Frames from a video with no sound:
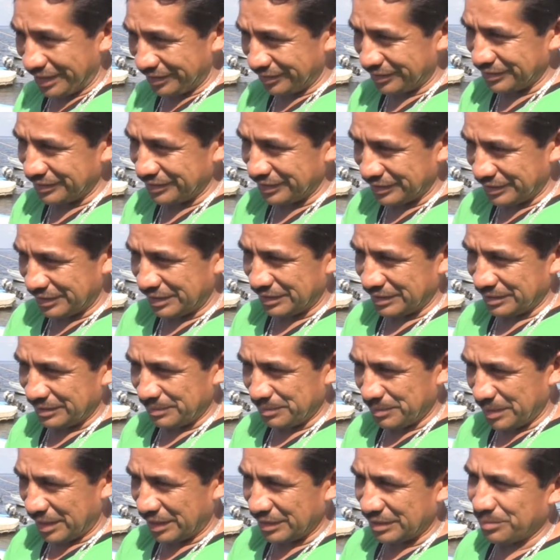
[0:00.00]
antes de esta
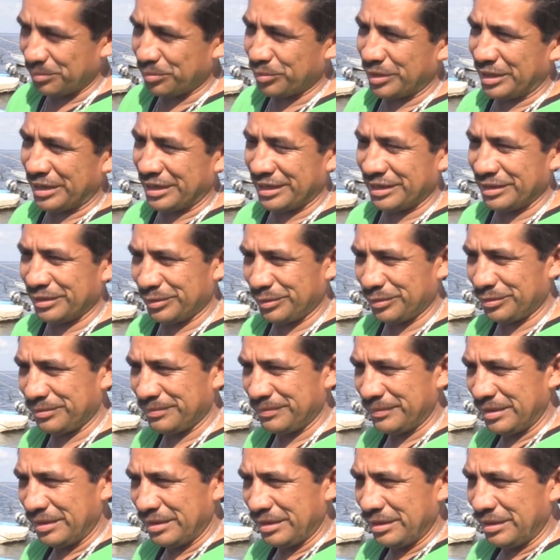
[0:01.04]
mala temporada que entró.
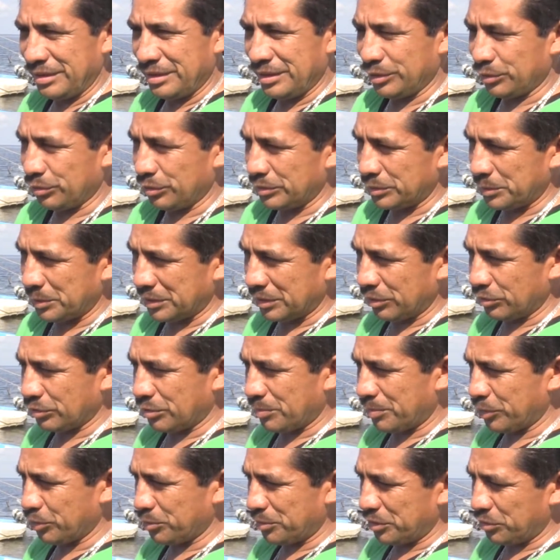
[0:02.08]
Entonces ahorita los
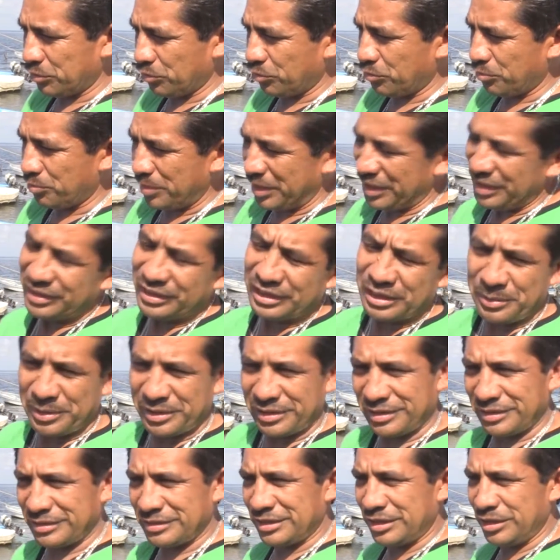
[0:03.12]
compañeros vinieron con 20,
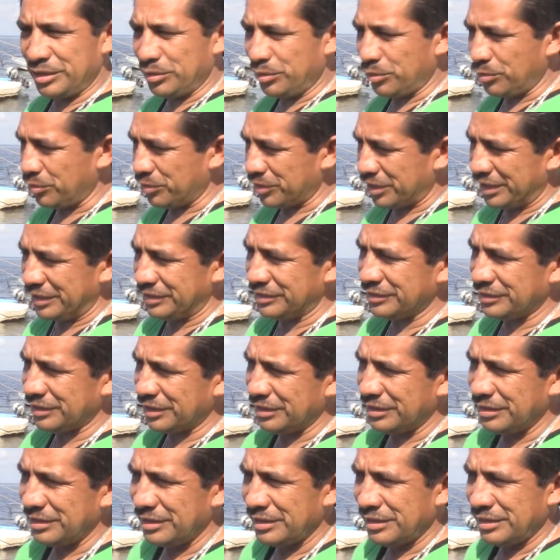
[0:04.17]
25,
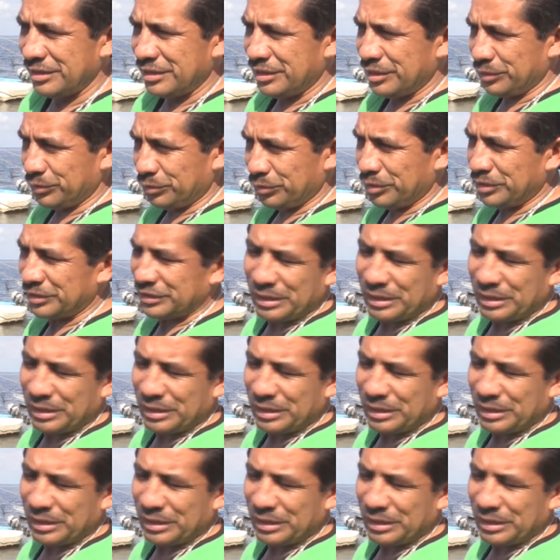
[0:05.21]
15, entonces